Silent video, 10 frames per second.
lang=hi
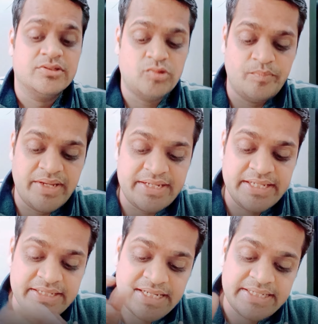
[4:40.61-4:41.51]
तो बैंक
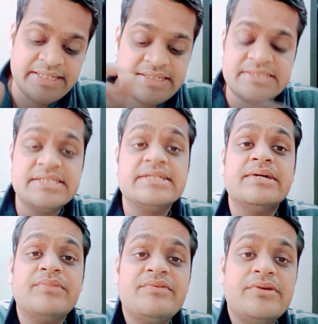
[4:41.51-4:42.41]
की नेट इंटरेस्ट
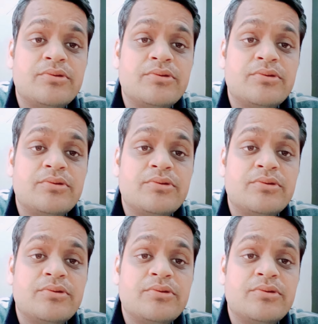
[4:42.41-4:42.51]
इनकम में भी